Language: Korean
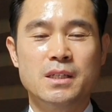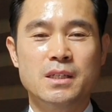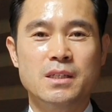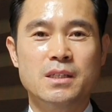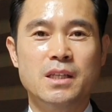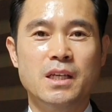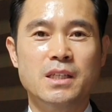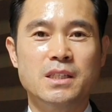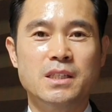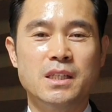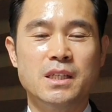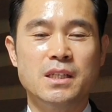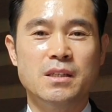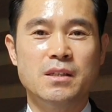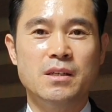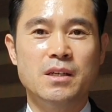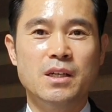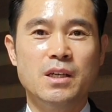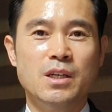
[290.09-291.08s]
그
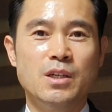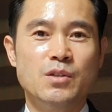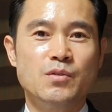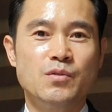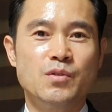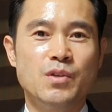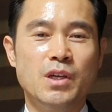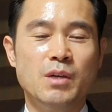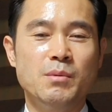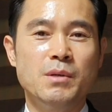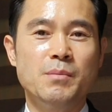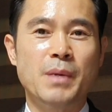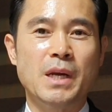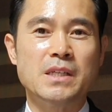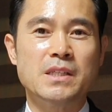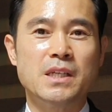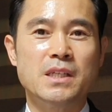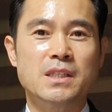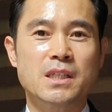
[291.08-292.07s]
대신 수입을
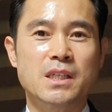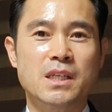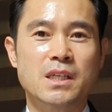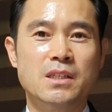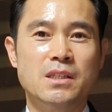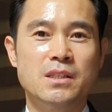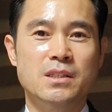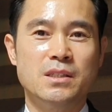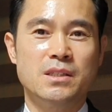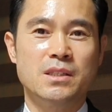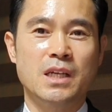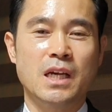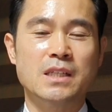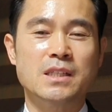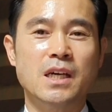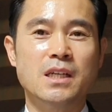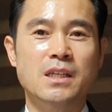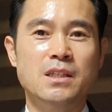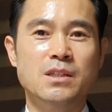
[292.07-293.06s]
발생시키는
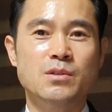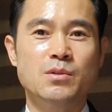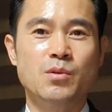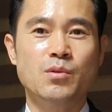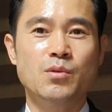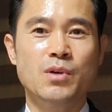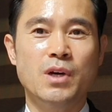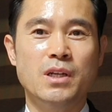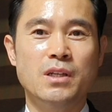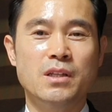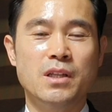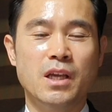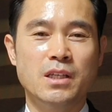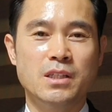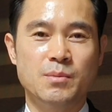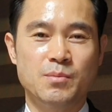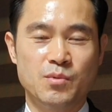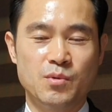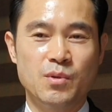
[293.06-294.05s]
자산을 소유하는
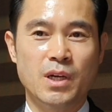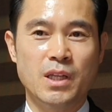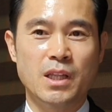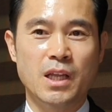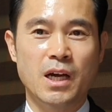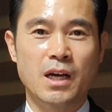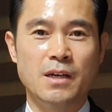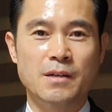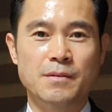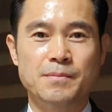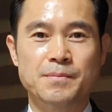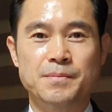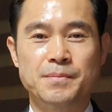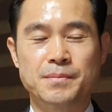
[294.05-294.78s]
데 집중한다.